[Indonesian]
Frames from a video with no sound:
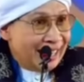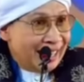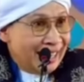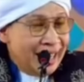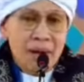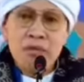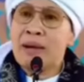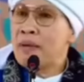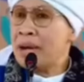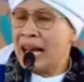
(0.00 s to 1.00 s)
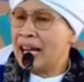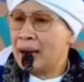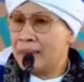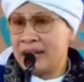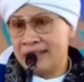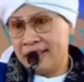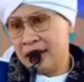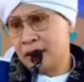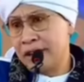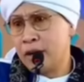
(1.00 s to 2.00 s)
ini bukan pembelaan kepada
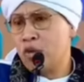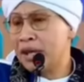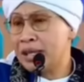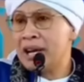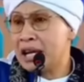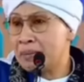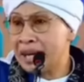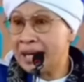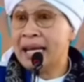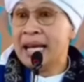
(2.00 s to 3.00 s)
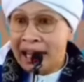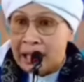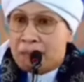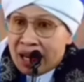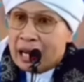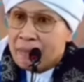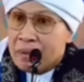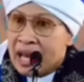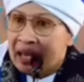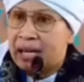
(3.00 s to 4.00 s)
Sayyidina Fakir Muqaddam dan sebagainya. Kita membela
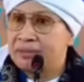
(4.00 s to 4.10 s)
kebenaran.